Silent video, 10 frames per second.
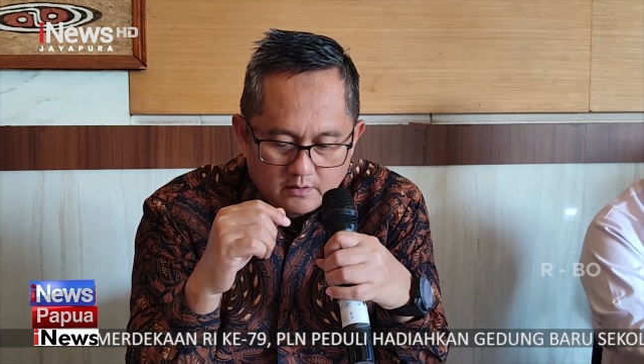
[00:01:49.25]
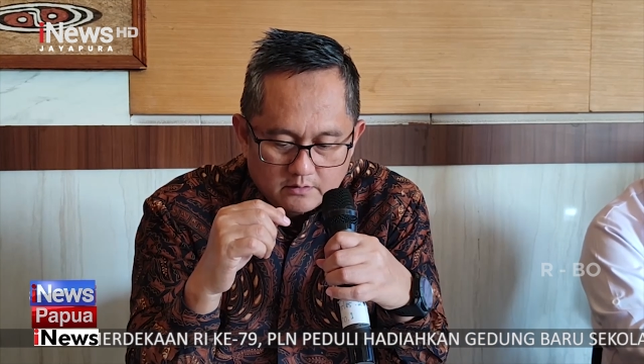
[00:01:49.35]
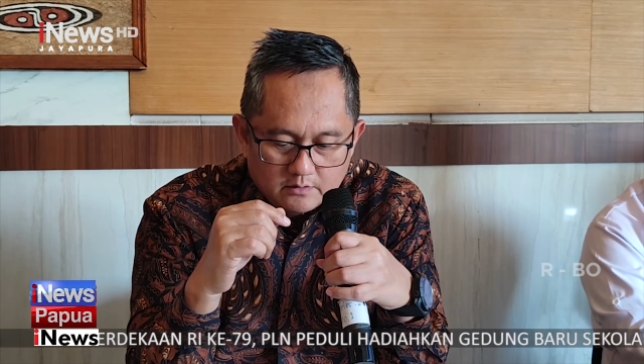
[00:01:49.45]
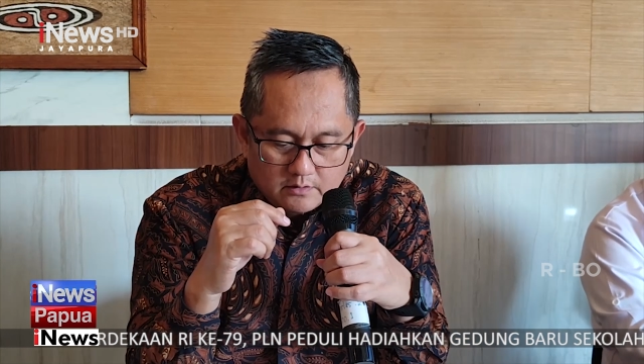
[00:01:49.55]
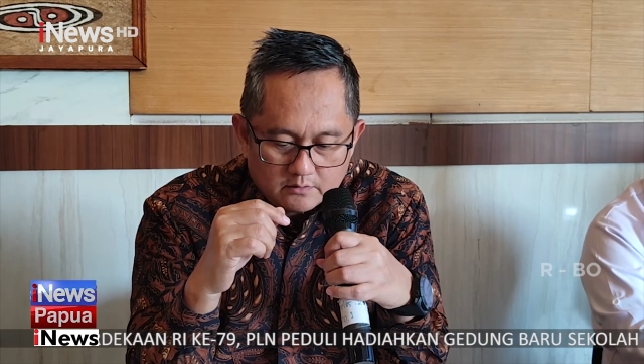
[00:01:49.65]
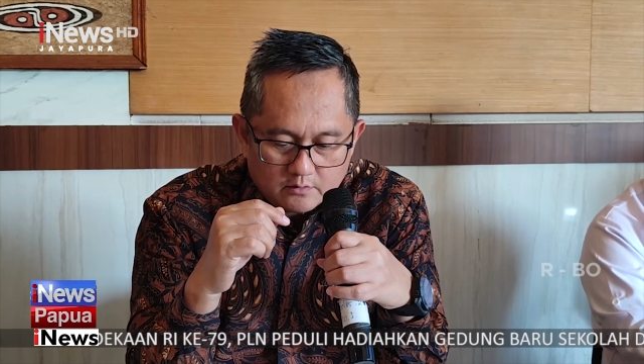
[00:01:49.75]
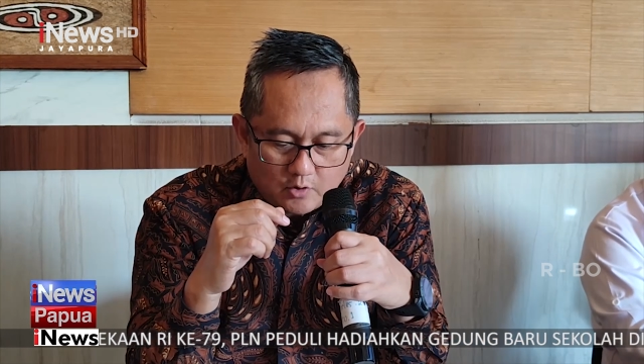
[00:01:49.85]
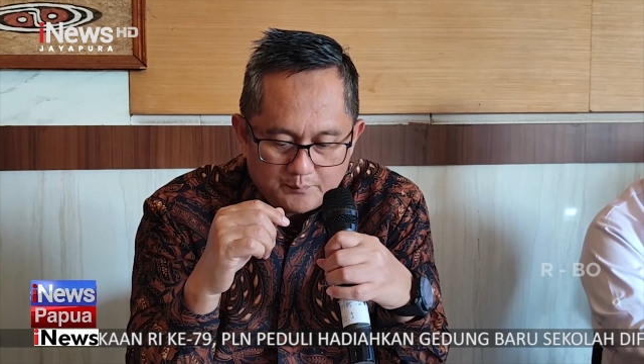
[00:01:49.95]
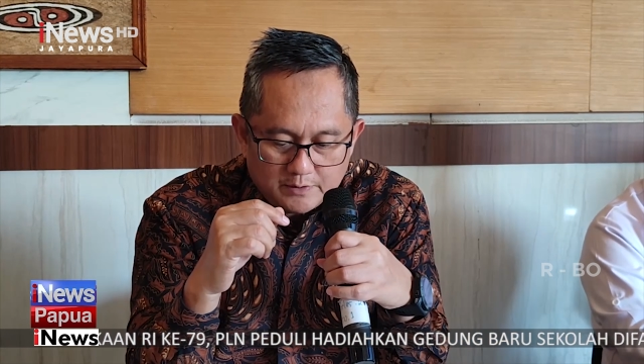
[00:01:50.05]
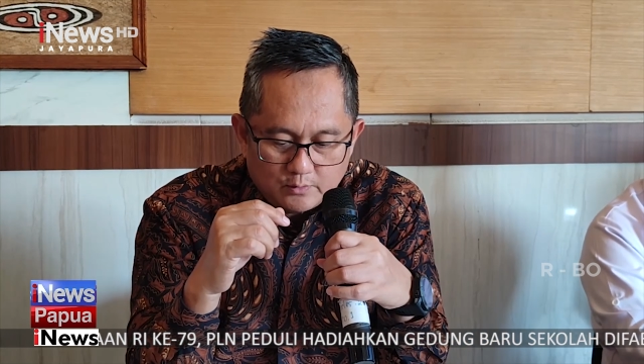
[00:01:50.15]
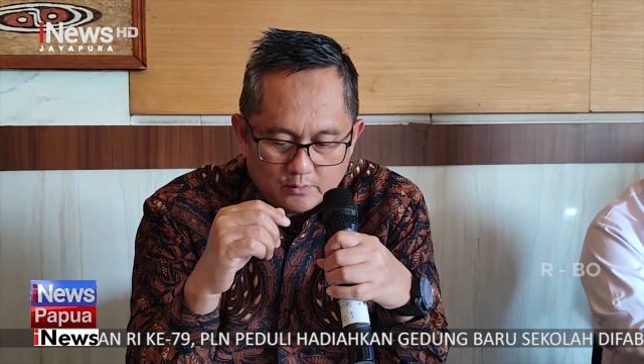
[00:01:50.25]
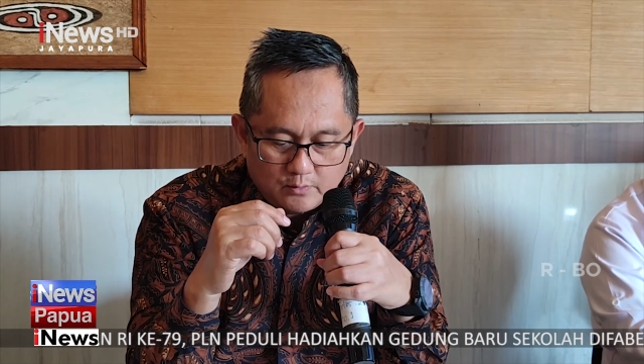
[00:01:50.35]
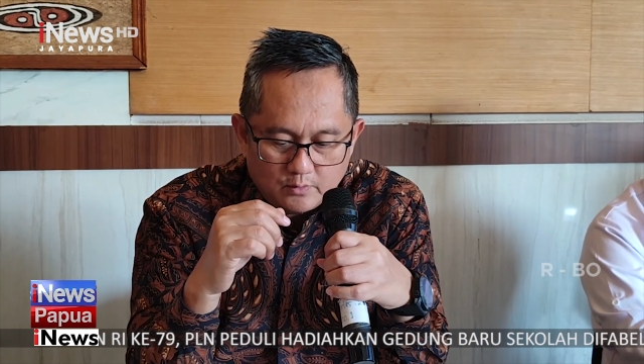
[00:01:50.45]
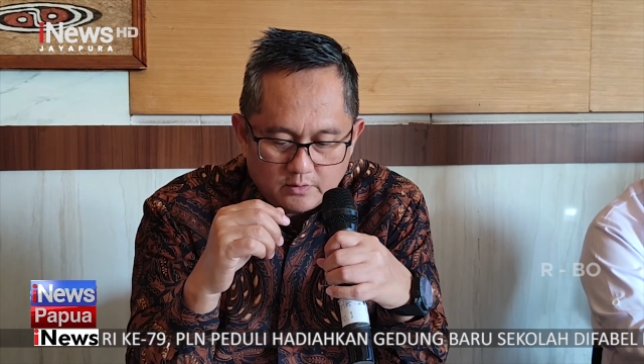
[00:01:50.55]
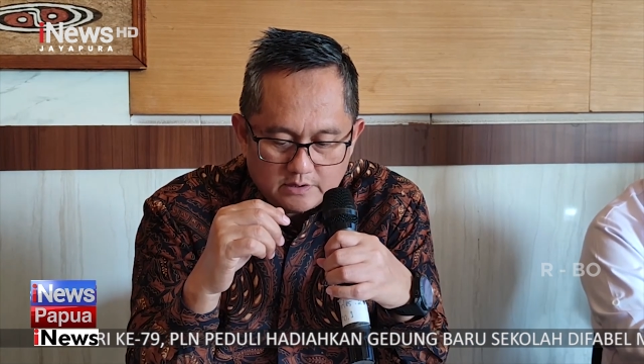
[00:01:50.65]
Kopi Tuku
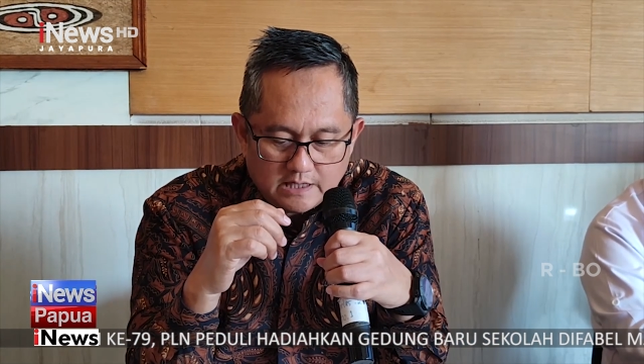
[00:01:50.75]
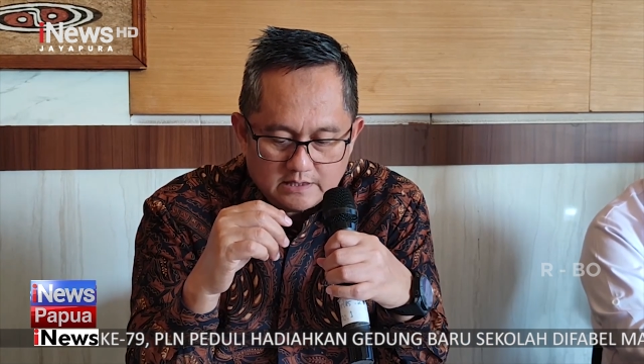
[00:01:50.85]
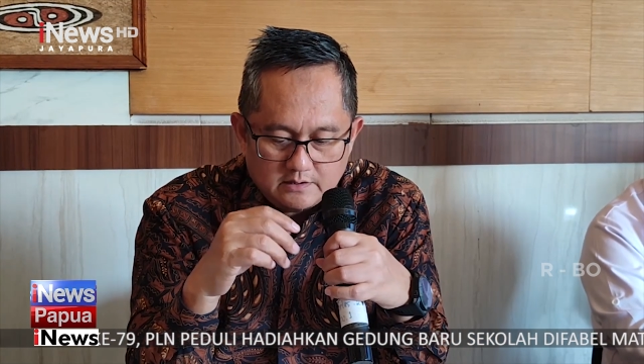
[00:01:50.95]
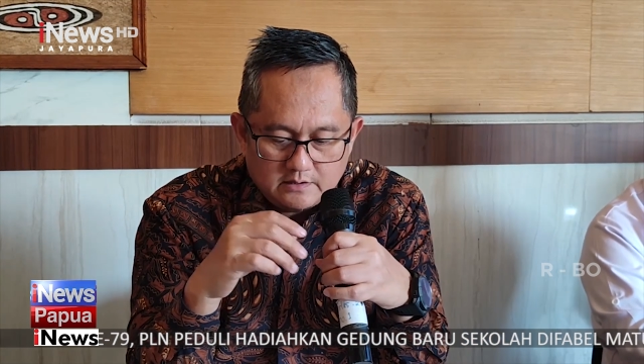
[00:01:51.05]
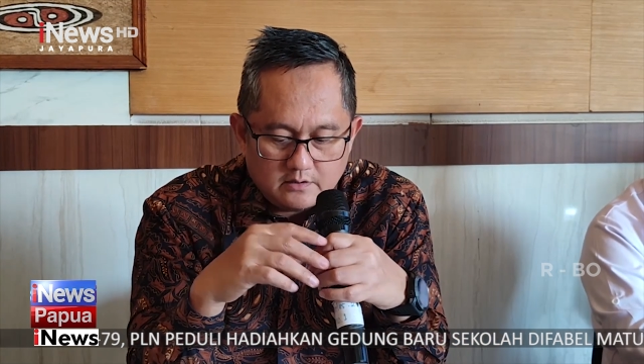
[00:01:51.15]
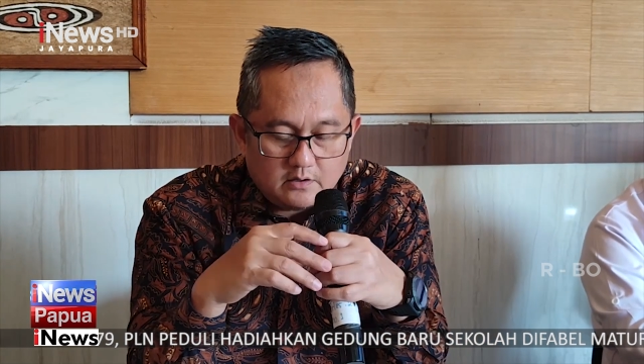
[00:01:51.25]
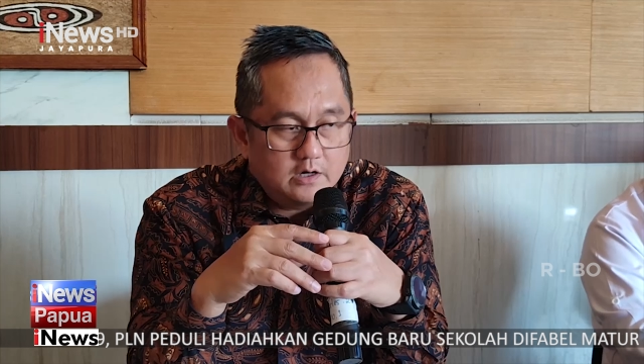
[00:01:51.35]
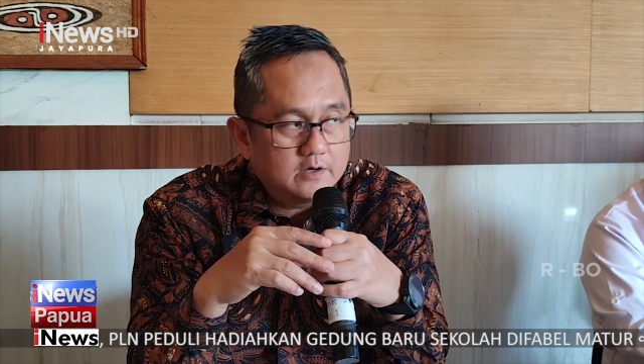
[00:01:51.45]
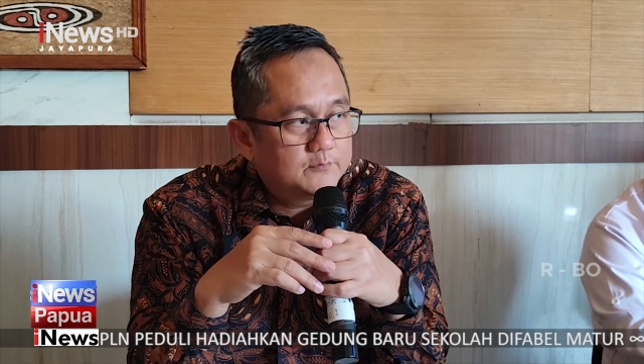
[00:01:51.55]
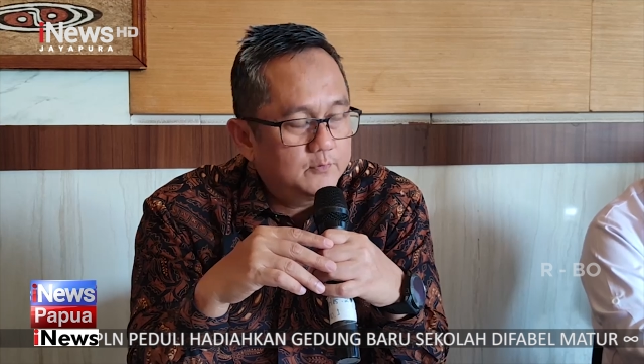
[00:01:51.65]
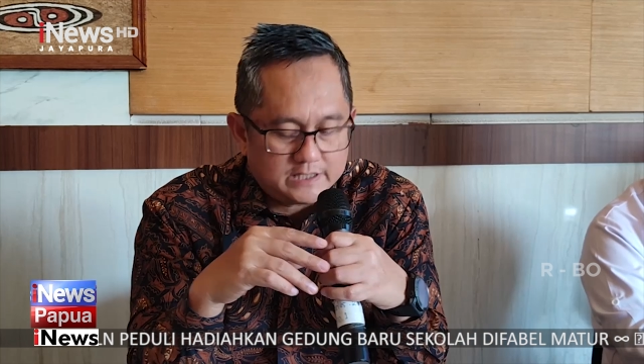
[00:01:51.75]
dan uh, Kore ya.